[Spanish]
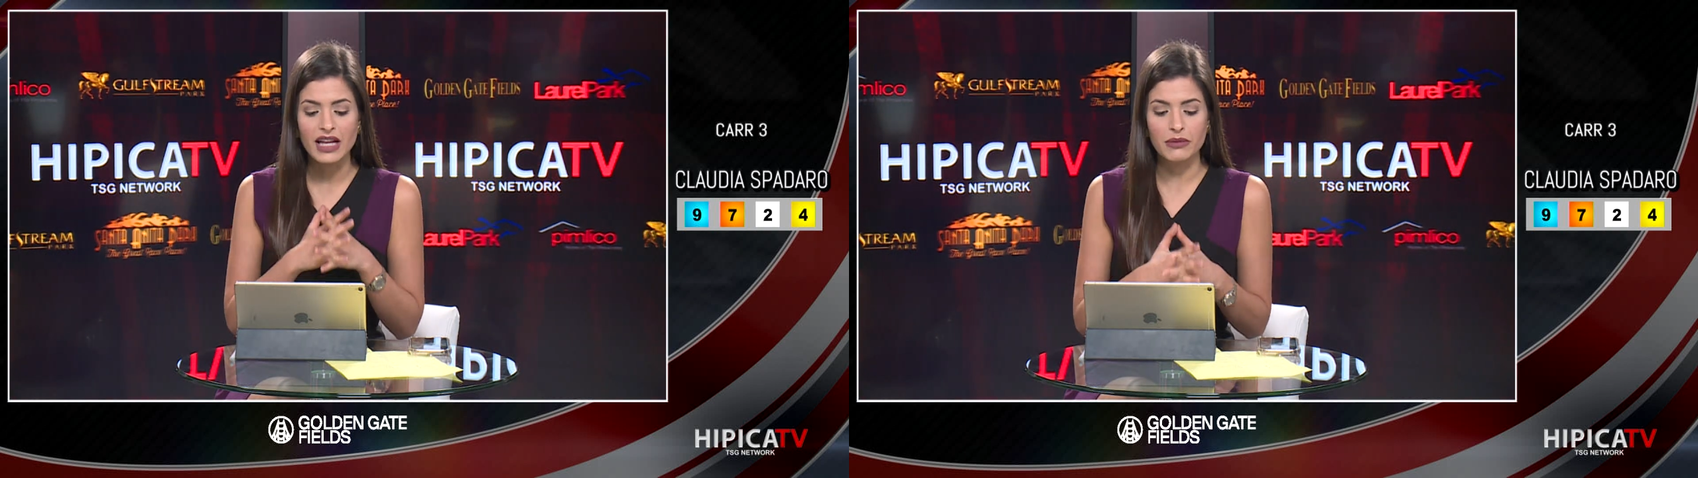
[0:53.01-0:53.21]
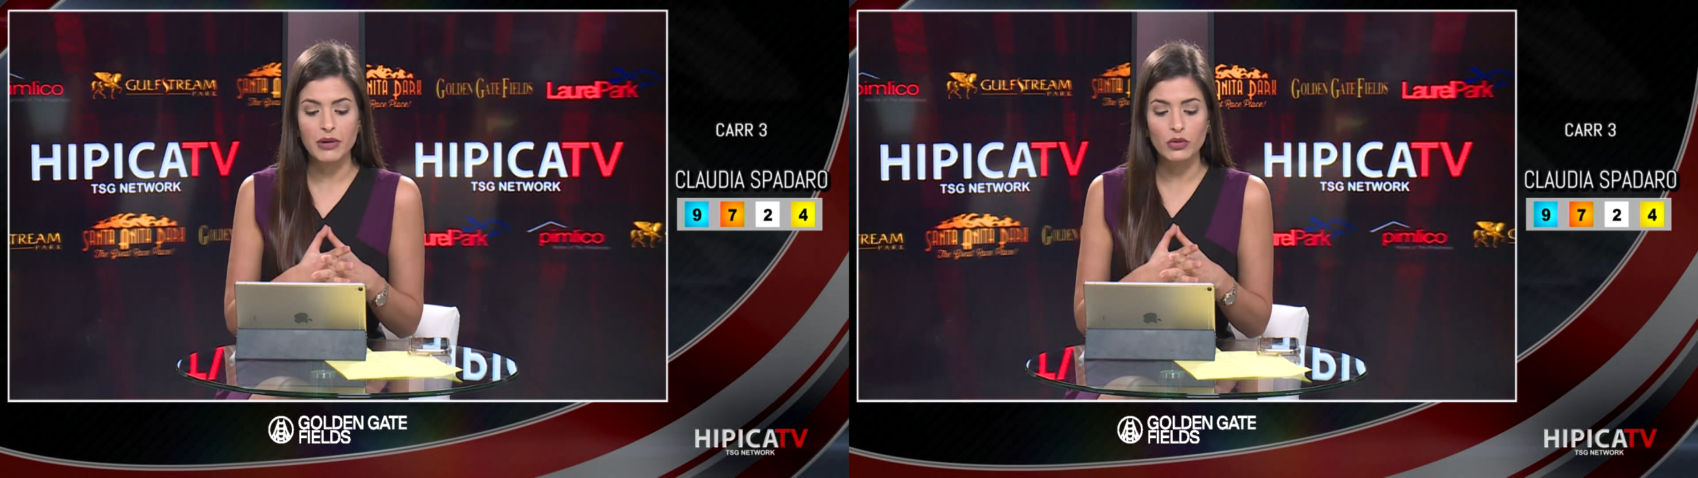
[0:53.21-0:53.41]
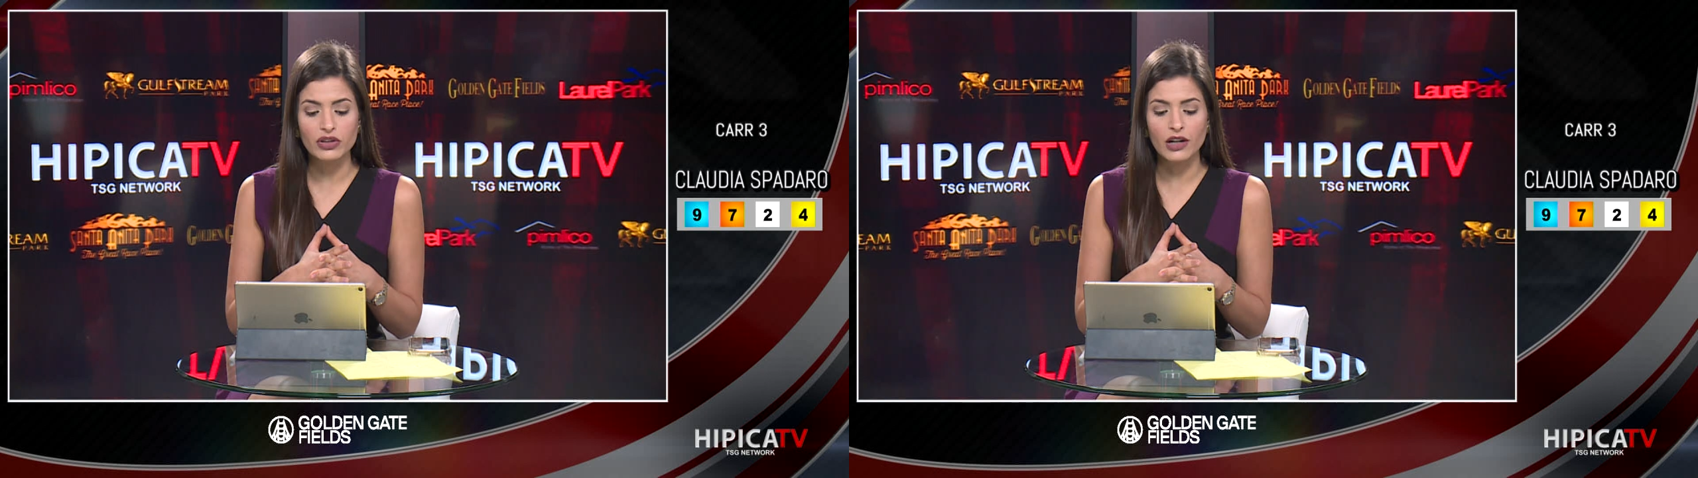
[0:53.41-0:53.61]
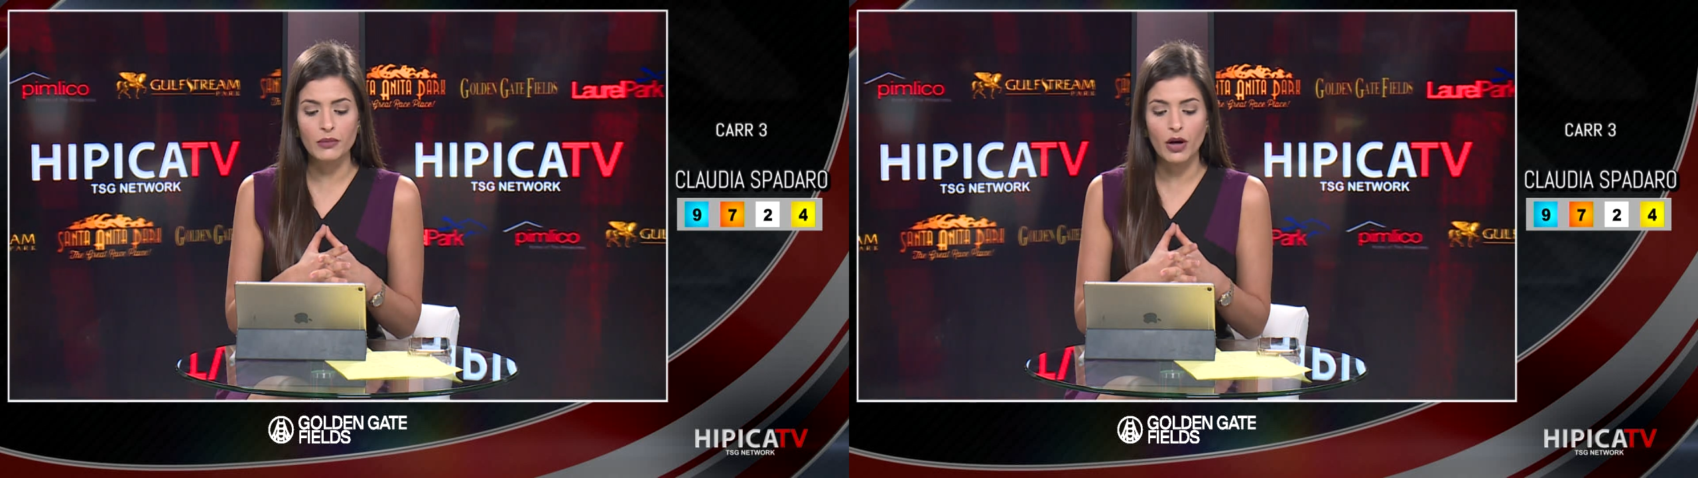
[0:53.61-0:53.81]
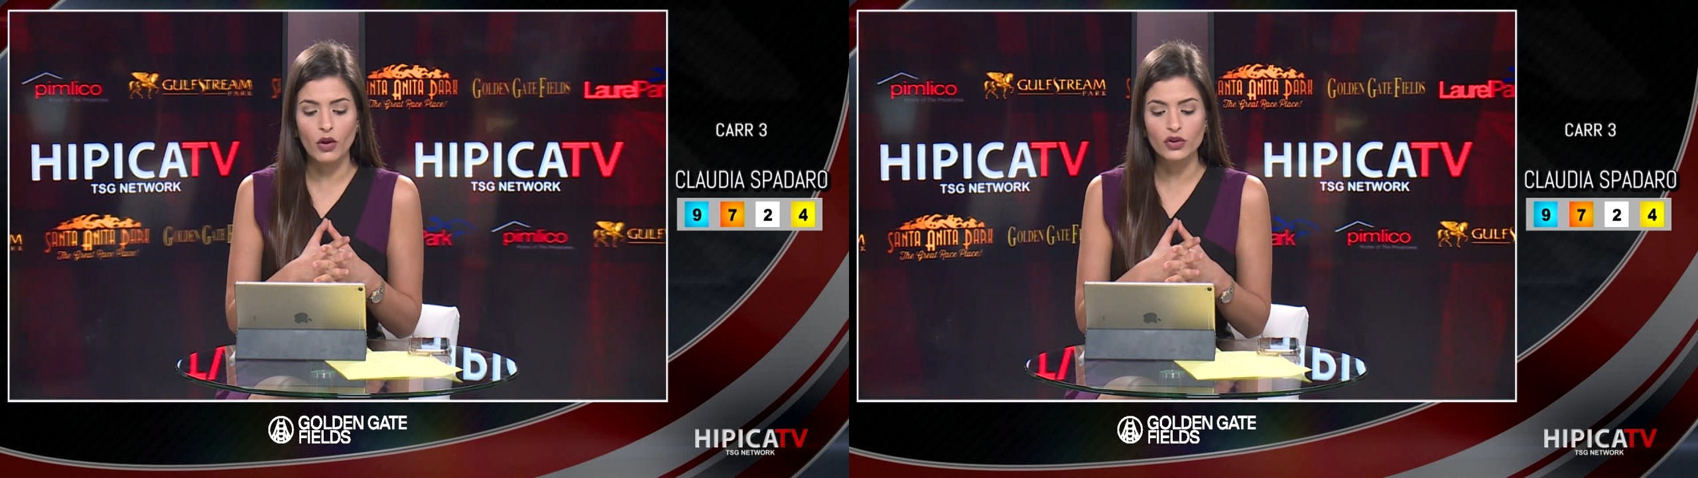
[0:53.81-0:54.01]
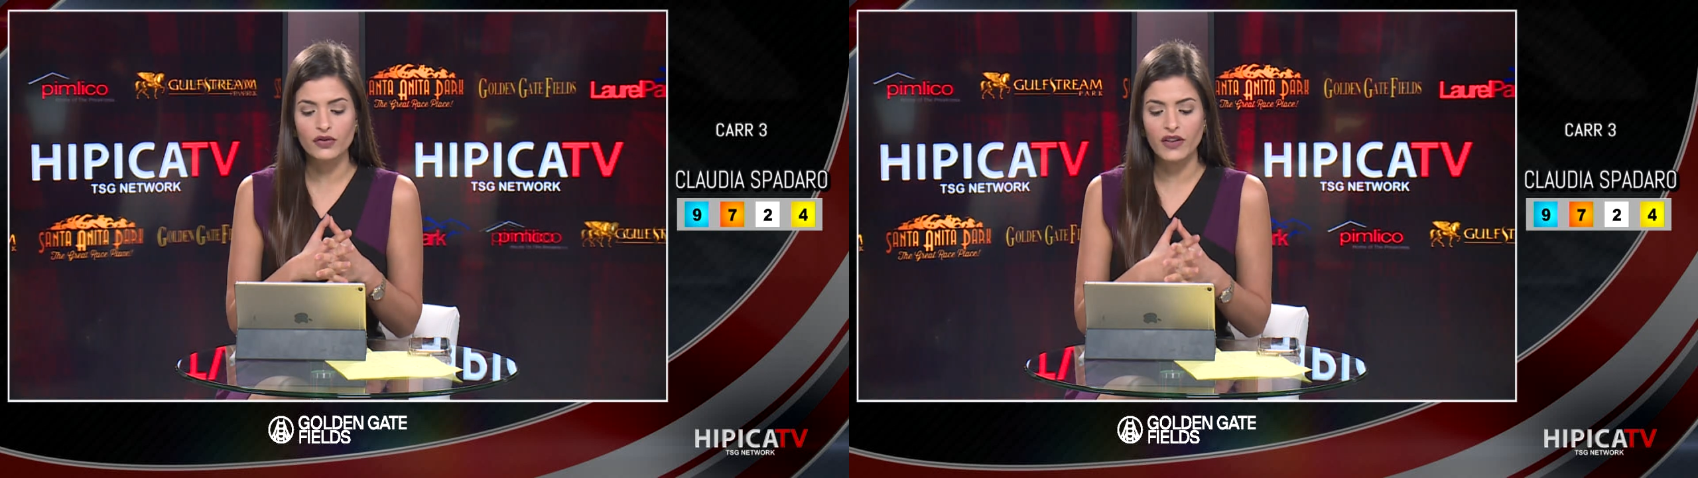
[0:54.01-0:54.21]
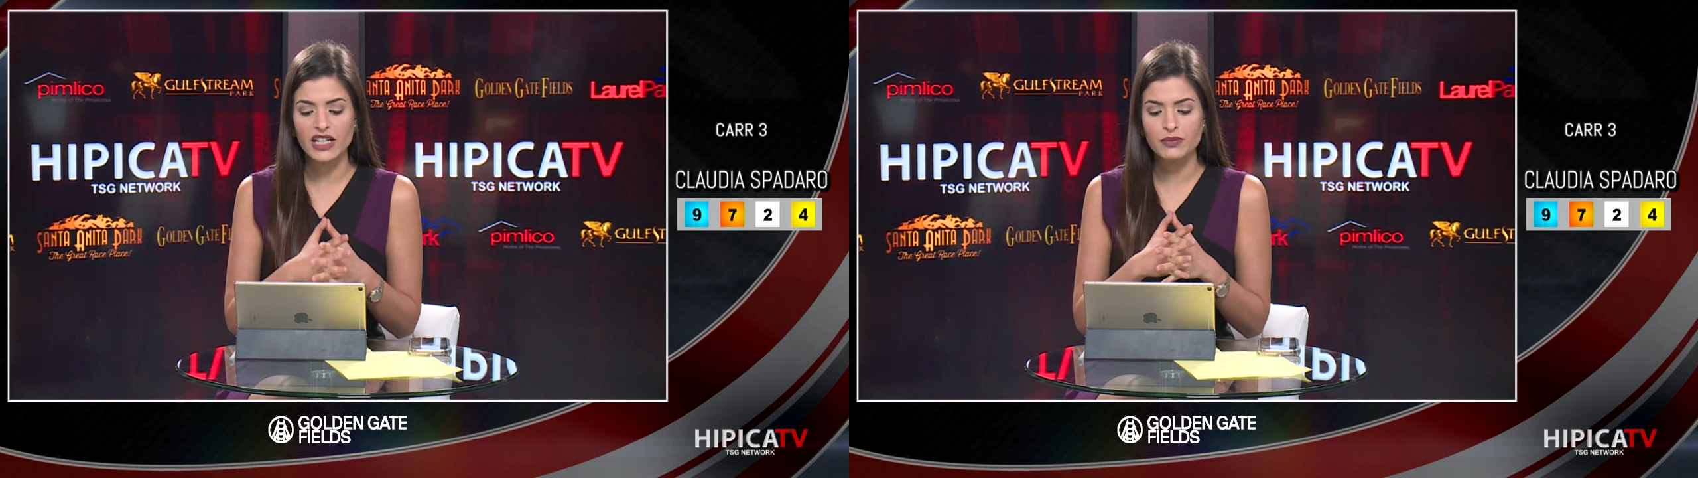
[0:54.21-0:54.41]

Me gusta el número 2, Flash